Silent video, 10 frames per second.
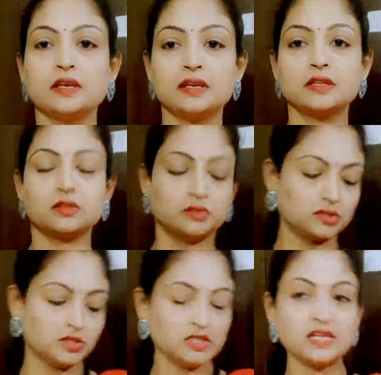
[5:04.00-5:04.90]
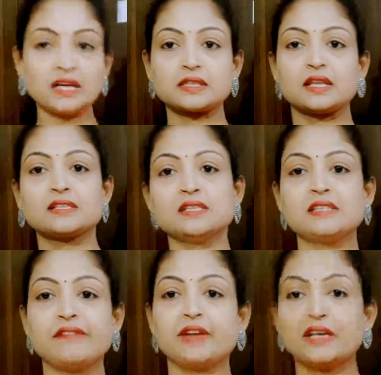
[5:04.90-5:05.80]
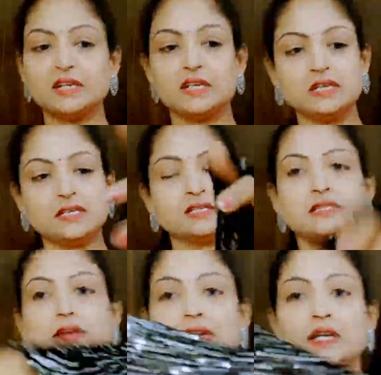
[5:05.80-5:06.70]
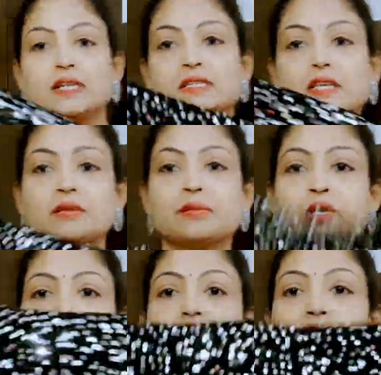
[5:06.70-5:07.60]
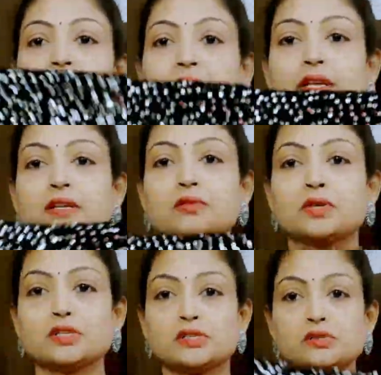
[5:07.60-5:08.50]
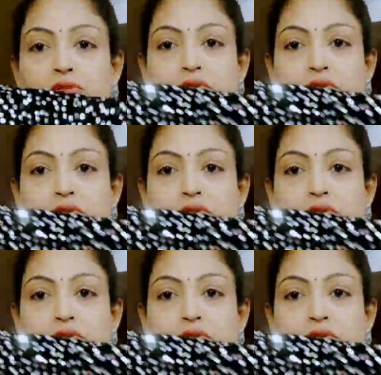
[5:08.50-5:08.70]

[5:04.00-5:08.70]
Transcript: ఇంత ఉంటుంది నాకు తెలిసి సెవెంటీ సెవెంటీ సెంటీమీటర్ ఎయిటీ ఉండొచ్చు